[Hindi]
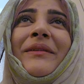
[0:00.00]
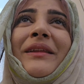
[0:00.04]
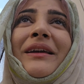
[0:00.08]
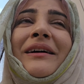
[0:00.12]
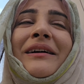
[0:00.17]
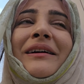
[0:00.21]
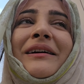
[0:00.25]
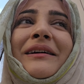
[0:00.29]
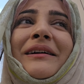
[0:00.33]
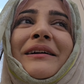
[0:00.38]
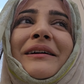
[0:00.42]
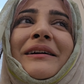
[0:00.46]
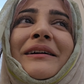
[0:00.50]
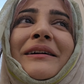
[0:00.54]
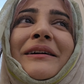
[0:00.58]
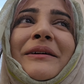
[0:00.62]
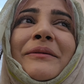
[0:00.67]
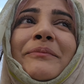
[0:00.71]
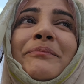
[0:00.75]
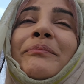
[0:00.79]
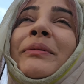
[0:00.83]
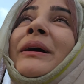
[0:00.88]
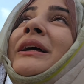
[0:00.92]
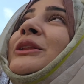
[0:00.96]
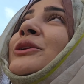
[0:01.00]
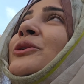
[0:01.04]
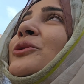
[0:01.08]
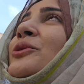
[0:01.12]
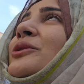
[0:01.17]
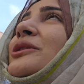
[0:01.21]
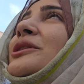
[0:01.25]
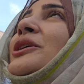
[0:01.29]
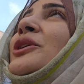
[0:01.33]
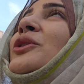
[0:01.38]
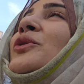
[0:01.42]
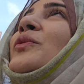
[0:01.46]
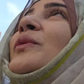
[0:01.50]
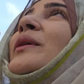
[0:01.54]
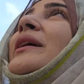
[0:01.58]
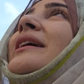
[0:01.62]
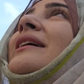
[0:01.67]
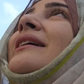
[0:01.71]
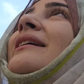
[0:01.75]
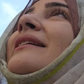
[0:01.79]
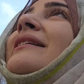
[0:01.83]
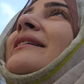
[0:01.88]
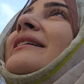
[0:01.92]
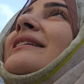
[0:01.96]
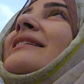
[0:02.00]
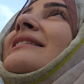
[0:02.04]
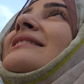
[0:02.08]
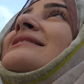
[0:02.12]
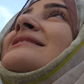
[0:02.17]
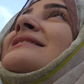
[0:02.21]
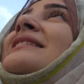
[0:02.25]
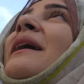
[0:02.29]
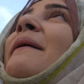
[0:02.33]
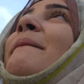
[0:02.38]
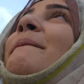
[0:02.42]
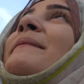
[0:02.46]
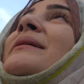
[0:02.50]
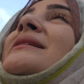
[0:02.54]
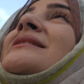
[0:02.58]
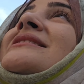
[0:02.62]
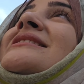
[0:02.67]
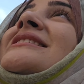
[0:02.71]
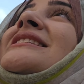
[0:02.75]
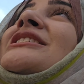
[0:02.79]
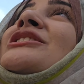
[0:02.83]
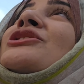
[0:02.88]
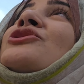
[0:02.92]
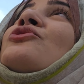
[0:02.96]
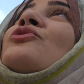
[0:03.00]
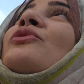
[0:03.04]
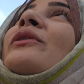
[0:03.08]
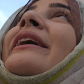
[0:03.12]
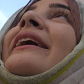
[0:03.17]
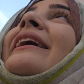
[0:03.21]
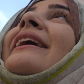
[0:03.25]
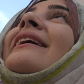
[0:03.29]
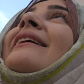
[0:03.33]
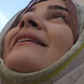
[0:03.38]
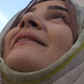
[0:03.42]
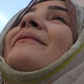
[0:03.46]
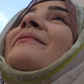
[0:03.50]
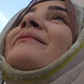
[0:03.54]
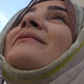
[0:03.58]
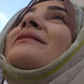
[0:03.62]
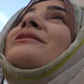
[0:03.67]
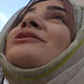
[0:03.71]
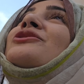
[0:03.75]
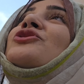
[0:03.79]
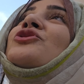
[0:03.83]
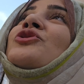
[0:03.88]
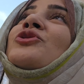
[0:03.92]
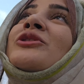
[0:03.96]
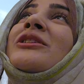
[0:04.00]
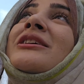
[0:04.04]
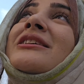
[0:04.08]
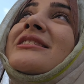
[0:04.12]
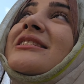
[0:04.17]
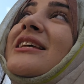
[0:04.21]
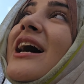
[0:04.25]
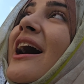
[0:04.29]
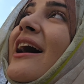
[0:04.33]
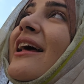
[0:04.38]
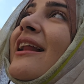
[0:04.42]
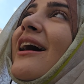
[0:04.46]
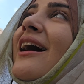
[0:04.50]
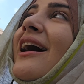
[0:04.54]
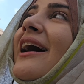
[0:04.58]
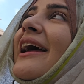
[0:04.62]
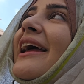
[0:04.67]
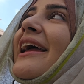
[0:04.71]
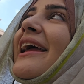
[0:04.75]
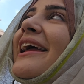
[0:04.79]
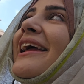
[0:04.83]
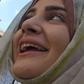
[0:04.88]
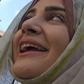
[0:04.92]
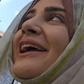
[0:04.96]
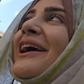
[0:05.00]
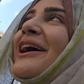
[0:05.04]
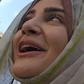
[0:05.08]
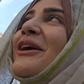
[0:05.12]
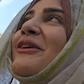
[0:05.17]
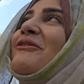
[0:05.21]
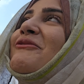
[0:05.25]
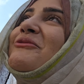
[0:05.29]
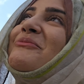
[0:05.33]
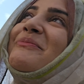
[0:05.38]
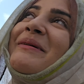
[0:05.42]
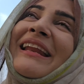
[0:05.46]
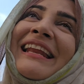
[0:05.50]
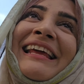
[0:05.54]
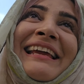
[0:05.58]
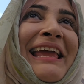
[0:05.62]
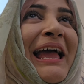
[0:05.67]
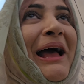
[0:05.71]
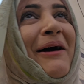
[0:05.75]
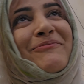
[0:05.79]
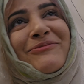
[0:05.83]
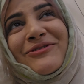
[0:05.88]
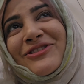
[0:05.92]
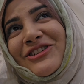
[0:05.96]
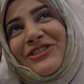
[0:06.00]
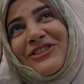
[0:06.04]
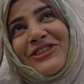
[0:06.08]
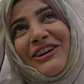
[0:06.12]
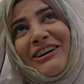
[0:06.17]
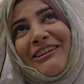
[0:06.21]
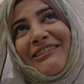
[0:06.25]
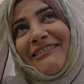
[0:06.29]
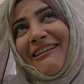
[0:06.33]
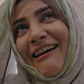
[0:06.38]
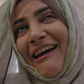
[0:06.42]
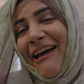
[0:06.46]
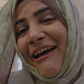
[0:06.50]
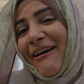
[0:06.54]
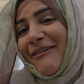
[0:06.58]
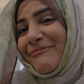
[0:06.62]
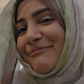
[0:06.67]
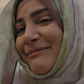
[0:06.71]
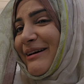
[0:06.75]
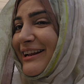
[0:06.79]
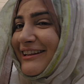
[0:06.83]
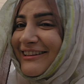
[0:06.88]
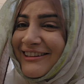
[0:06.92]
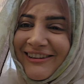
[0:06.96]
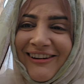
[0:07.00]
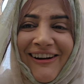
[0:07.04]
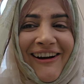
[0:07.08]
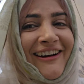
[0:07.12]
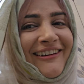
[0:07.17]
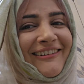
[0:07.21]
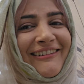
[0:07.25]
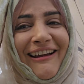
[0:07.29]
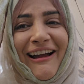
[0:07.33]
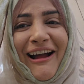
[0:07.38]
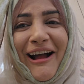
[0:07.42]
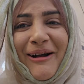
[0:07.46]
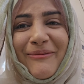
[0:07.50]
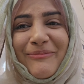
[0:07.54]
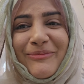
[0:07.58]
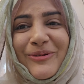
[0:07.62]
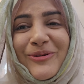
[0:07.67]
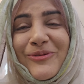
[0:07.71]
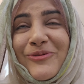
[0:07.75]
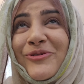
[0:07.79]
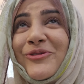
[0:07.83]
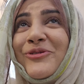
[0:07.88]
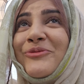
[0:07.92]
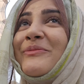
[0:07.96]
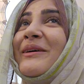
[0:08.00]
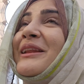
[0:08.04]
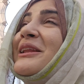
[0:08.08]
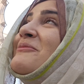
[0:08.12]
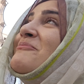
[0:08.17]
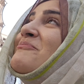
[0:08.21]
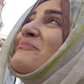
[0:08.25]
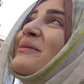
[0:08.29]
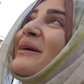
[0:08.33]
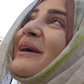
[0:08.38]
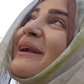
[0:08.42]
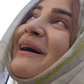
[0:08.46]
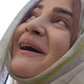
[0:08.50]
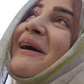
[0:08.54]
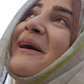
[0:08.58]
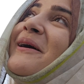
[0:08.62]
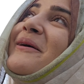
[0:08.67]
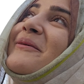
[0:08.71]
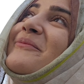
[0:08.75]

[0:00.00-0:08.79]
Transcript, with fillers: बंद होते हुए इसका मंज़र जो है जो नज़ारा है वो मैंने कैप्चर करना है मैंने दिखाना है आप लोगों को मैंने बड़ा